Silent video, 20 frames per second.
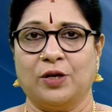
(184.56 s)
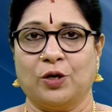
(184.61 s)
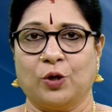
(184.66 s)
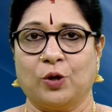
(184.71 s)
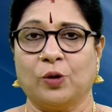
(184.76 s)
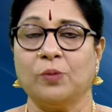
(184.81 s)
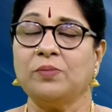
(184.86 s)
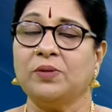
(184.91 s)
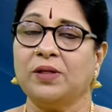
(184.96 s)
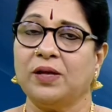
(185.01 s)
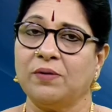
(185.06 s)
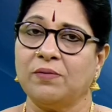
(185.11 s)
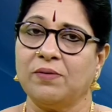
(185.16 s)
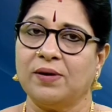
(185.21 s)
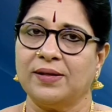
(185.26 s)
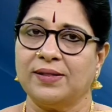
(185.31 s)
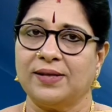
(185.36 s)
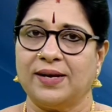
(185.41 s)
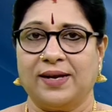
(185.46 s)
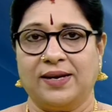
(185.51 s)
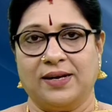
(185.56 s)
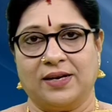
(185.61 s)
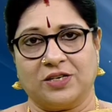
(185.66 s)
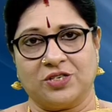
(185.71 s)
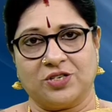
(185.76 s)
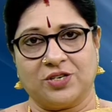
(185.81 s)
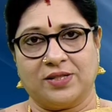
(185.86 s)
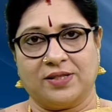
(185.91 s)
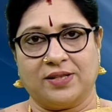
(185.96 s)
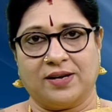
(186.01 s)
இருக்கும் திருவாதிரை
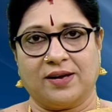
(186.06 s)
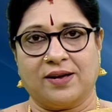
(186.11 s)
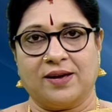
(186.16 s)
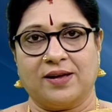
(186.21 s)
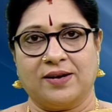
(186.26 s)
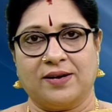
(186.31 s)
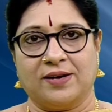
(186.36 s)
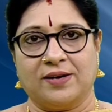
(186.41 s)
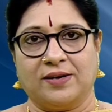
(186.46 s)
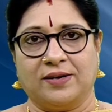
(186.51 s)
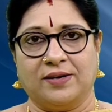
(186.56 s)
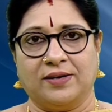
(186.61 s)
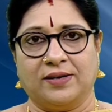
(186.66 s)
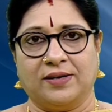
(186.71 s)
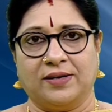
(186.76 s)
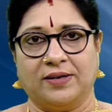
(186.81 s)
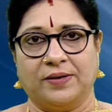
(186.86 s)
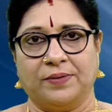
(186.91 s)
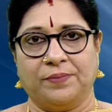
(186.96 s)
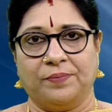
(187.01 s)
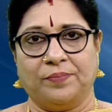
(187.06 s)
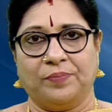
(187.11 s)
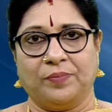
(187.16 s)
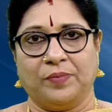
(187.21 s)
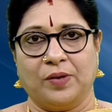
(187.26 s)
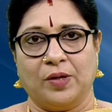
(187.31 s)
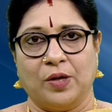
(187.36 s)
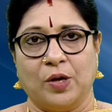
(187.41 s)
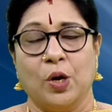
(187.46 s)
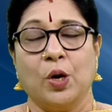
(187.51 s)
நட்சத்திரக்காரர்களுக்கு
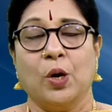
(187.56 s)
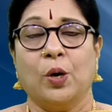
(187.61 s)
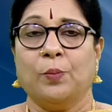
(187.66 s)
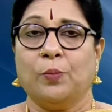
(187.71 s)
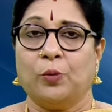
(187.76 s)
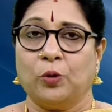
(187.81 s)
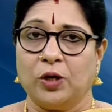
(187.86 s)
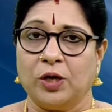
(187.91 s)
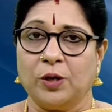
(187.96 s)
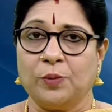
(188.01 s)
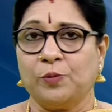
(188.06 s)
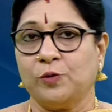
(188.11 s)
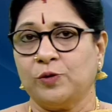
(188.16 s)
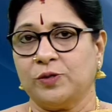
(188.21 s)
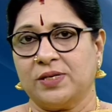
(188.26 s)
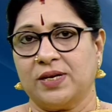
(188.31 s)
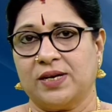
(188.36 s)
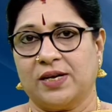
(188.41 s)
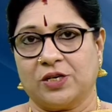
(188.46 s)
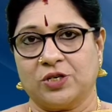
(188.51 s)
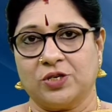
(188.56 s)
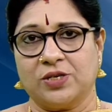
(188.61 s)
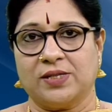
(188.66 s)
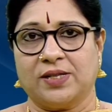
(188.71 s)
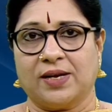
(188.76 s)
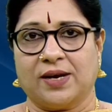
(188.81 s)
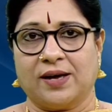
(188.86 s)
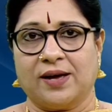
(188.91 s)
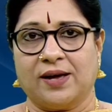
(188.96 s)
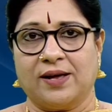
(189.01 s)
புனர்பூச
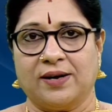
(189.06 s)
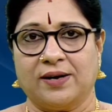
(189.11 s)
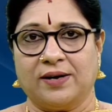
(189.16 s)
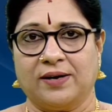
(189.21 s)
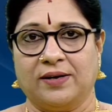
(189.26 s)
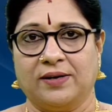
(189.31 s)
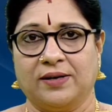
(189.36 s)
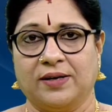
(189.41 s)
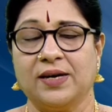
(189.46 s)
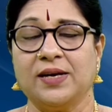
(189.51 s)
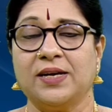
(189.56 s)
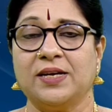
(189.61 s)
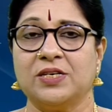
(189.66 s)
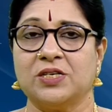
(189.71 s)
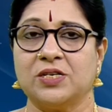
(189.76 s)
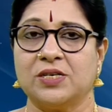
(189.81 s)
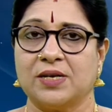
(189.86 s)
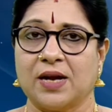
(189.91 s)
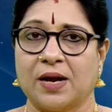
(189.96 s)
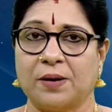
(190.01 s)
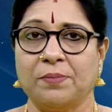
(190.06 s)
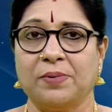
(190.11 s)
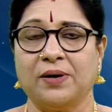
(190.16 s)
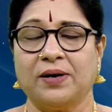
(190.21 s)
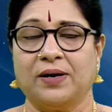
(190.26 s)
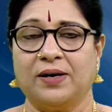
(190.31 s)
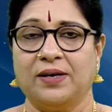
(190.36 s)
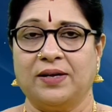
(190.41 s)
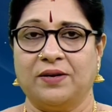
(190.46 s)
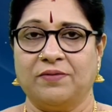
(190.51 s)
நட்சத்திரக்காரர்களுக்கு இன்று
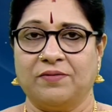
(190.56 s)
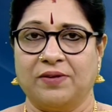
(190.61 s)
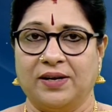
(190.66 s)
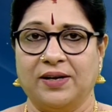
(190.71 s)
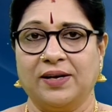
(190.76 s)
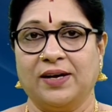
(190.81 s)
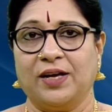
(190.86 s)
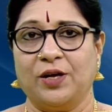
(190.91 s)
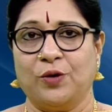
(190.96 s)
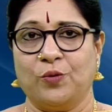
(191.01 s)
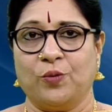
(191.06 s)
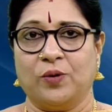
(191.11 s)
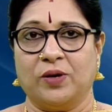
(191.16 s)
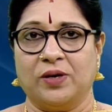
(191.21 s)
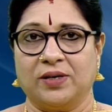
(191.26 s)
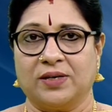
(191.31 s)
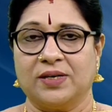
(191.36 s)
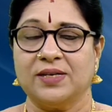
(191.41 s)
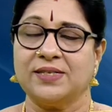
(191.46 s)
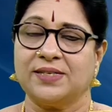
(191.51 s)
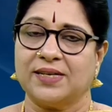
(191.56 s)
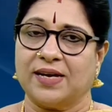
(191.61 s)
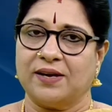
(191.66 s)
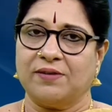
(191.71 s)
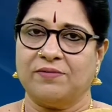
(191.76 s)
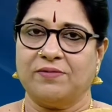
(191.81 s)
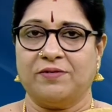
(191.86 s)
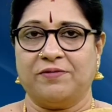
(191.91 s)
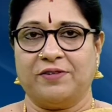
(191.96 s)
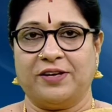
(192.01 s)
நண்பர்களின் வருகை உங்களுக்கு
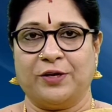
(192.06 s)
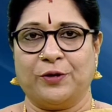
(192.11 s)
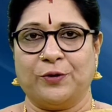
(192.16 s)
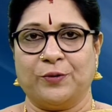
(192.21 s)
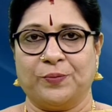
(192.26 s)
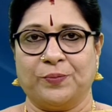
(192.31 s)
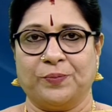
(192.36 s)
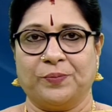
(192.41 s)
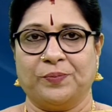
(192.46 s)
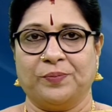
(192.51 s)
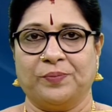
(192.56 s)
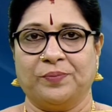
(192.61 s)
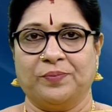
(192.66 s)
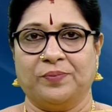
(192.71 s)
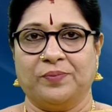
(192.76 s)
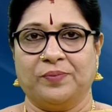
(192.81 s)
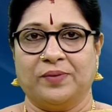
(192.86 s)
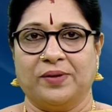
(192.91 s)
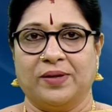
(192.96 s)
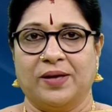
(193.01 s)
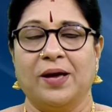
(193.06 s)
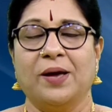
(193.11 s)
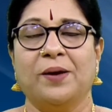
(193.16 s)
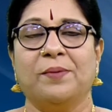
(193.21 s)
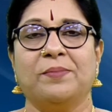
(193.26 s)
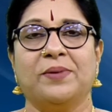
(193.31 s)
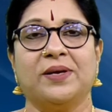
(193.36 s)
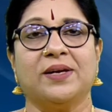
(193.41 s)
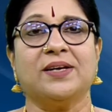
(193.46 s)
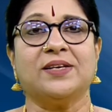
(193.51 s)
செலவு வைக்கும்
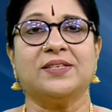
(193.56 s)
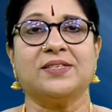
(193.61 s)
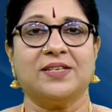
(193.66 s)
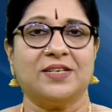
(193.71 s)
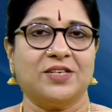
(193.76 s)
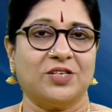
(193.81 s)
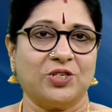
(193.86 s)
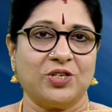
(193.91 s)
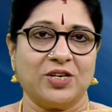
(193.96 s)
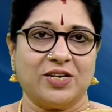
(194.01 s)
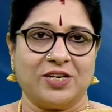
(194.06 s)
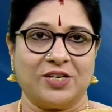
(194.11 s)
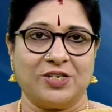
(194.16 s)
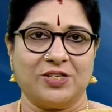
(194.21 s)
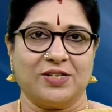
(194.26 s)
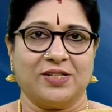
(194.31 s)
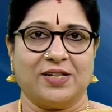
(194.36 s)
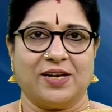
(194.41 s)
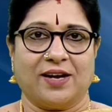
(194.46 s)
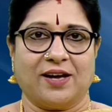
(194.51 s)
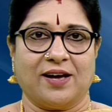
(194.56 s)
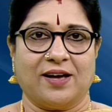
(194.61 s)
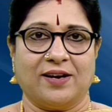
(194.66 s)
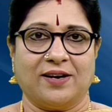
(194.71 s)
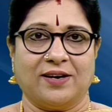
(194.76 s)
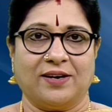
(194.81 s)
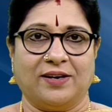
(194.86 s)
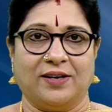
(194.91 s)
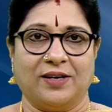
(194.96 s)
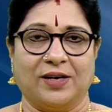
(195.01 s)
மிருகசீரிஷ
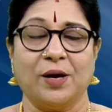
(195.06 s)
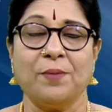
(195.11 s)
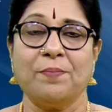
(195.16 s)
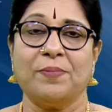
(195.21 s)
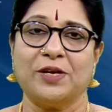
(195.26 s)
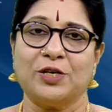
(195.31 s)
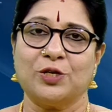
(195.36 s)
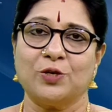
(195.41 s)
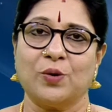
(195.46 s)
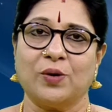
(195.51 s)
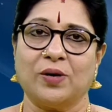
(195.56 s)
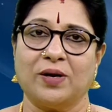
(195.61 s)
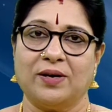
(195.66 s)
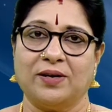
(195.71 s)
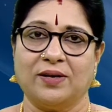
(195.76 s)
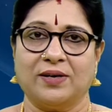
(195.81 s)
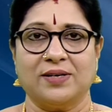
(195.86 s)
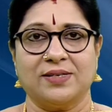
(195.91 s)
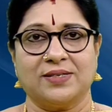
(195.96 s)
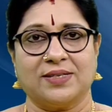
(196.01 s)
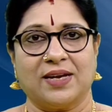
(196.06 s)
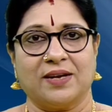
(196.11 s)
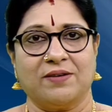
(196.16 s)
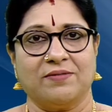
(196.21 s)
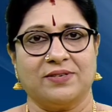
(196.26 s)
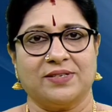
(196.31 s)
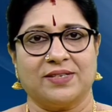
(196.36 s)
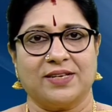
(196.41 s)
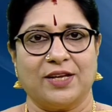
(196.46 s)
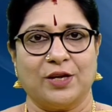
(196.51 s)
நட்சத்திரக்காரர்களுக்கு பெற்றோர்களுக்கு
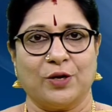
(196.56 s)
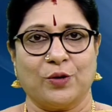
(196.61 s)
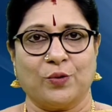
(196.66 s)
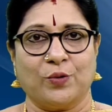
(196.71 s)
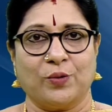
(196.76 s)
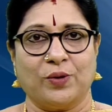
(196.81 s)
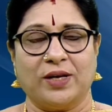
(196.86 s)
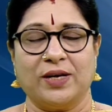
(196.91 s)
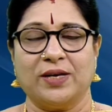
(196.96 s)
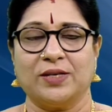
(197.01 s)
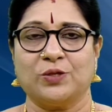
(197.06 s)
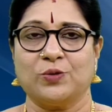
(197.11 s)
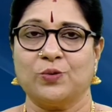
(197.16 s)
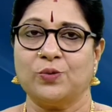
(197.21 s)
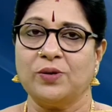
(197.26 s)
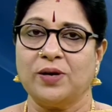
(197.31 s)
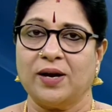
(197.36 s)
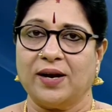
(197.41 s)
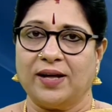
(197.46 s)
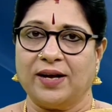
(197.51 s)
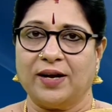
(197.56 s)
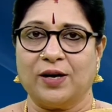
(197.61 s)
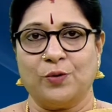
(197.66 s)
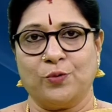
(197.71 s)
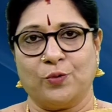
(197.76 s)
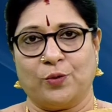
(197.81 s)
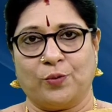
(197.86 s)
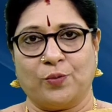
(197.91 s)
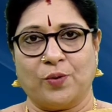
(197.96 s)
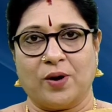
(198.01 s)
செலவு செய்யக்கூடிய சூழ்நிலைகள்
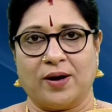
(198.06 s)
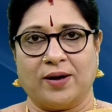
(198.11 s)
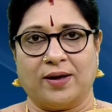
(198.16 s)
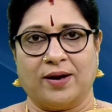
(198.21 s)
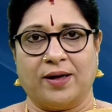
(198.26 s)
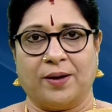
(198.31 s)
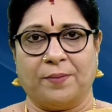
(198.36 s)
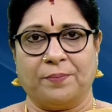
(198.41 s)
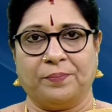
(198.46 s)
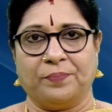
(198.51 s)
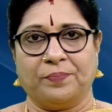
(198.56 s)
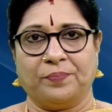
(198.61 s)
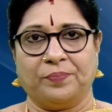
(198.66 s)
உருவாகலாம்